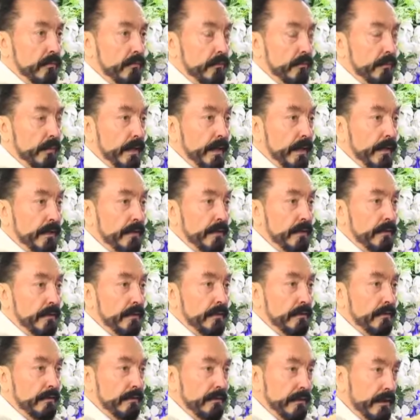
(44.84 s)
Yani
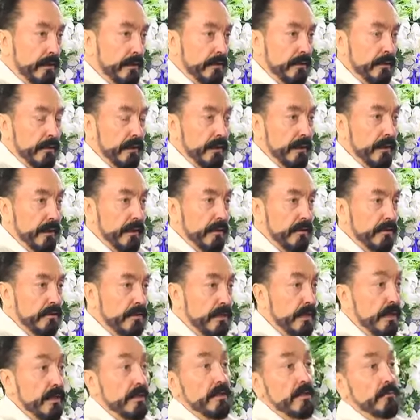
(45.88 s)
din diye
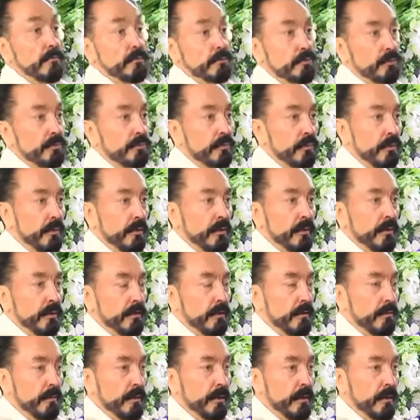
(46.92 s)
cehennemi sunuyor
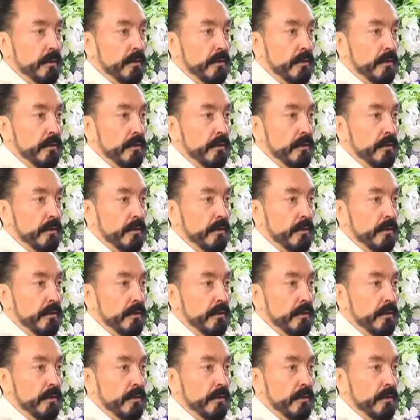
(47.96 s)
adamlara.